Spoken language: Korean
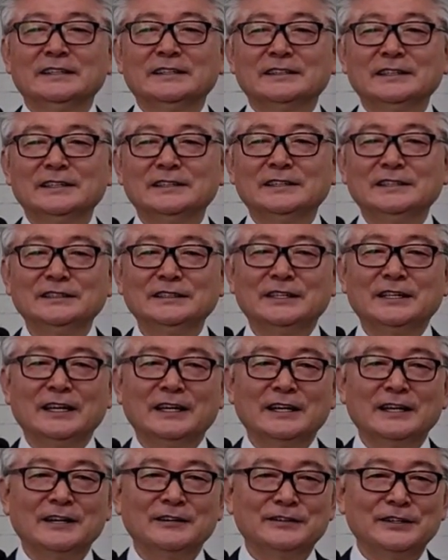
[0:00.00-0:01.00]
그랬더니
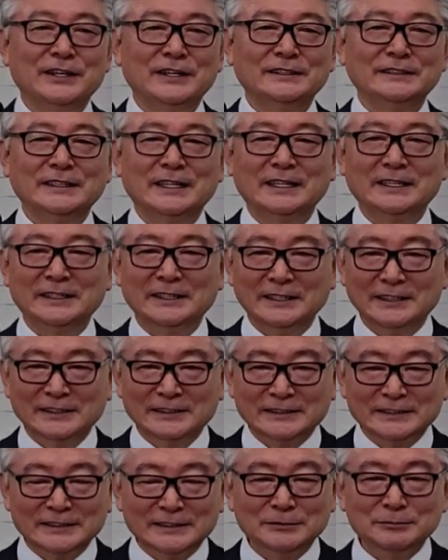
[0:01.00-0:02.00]
걔가 굉장히
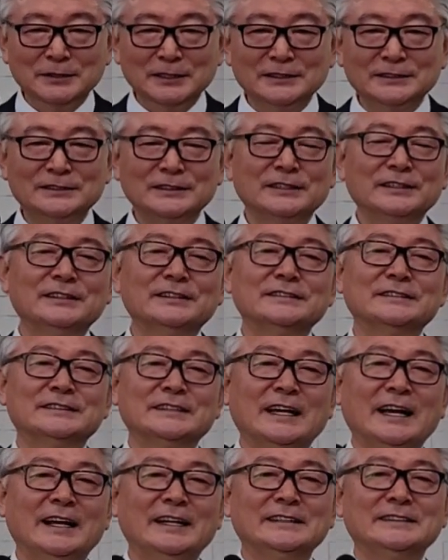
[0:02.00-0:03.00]
집에서
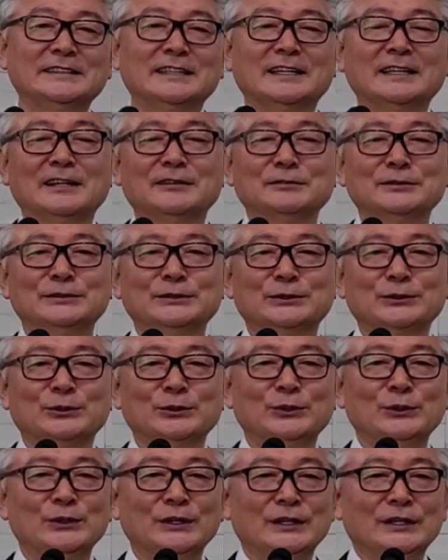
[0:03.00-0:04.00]
잘 자라고
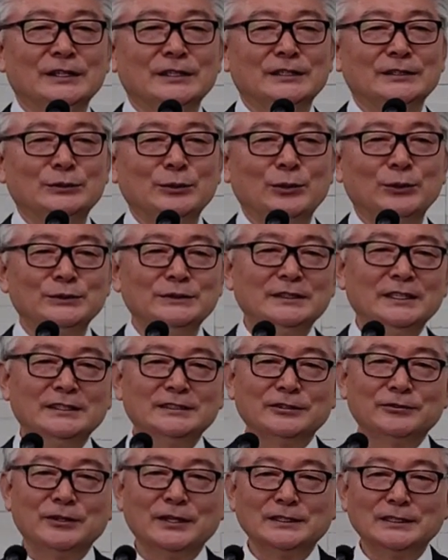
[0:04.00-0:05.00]
있고 그래서
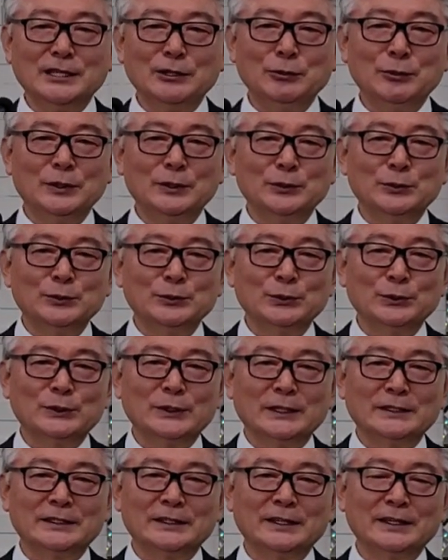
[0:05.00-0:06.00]
혼자서 굉장히 외로운 것
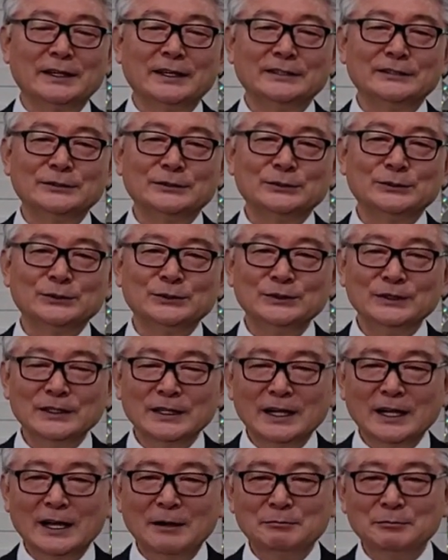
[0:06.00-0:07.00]
같아가지고
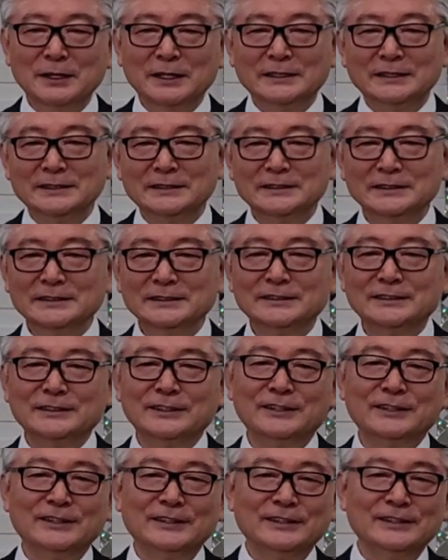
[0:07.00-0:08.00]
한 마리를
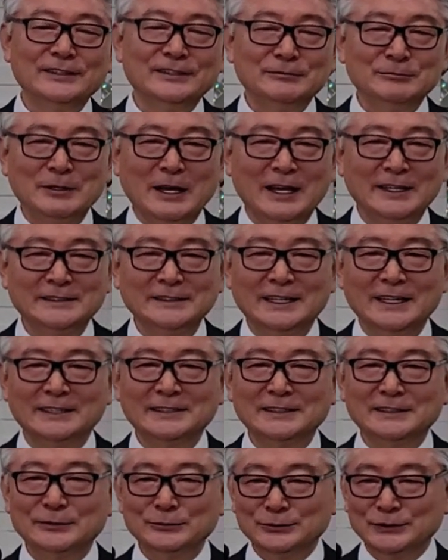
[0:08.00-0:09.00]
더 하자
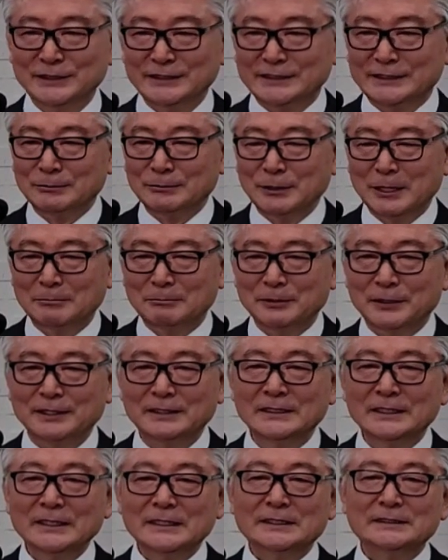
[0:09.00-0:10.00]
그랬더니 우리 앞에
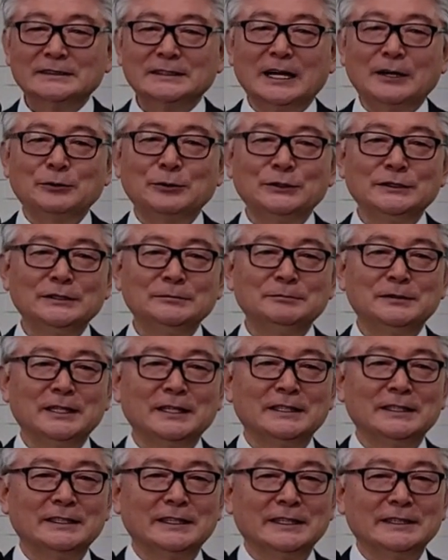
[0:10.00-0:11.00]
장로님
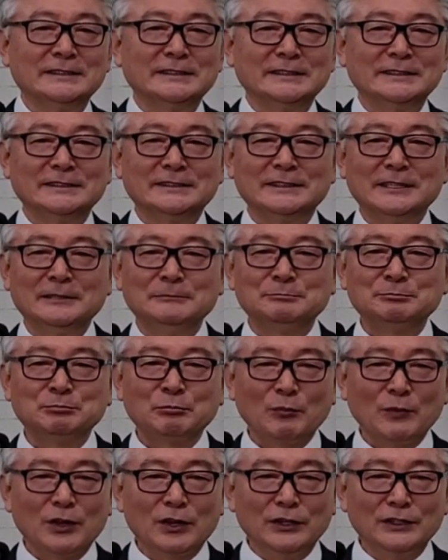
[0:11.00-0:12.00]
댁이 계시는데
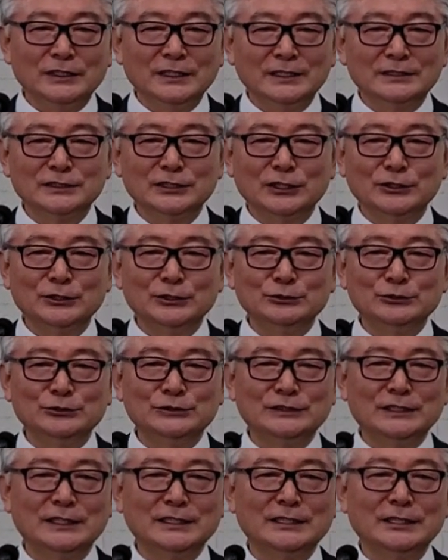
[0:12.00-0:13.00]
거기가
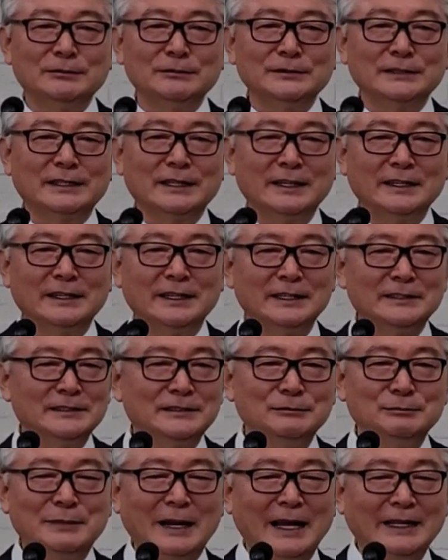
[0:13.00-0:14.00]
전원주택이다 보니까
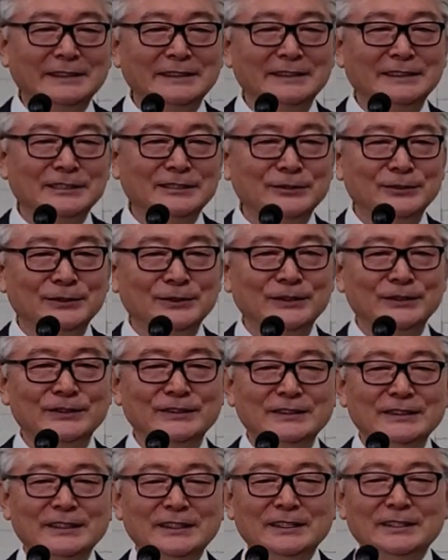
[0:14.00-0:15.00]
개들을 많이 키워요.
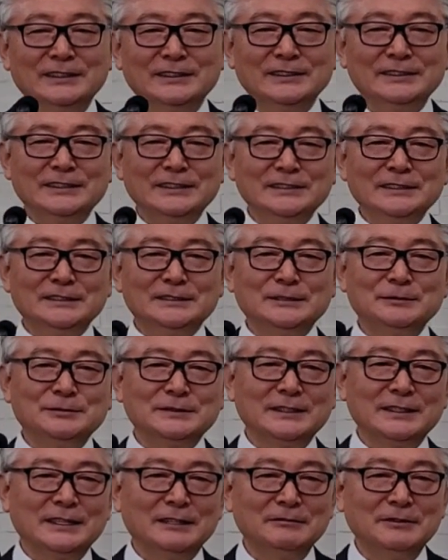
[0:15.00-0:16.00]
그랬더니
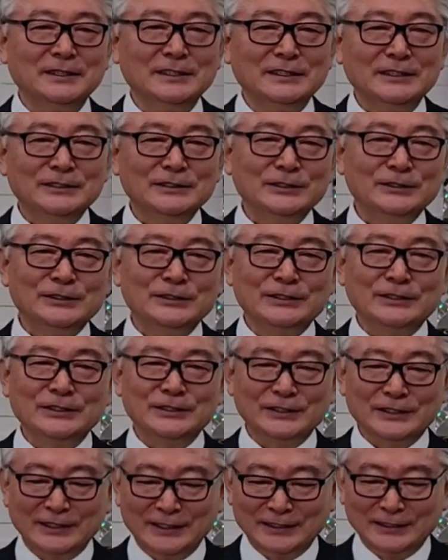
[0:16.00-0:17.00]
집사람이 이렇게
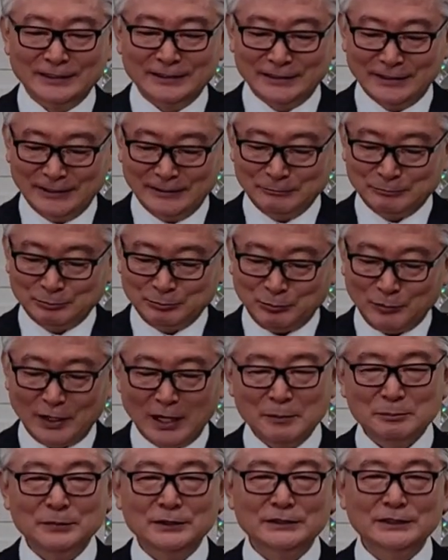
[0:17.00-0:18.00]
이렇게 했더니
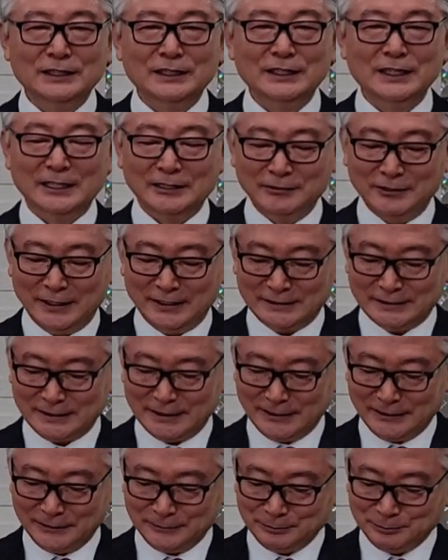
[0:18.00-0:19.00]
한번 연락이
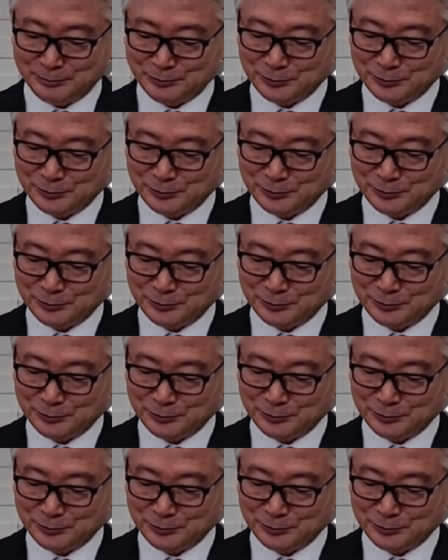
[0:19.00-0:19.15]
왔어요.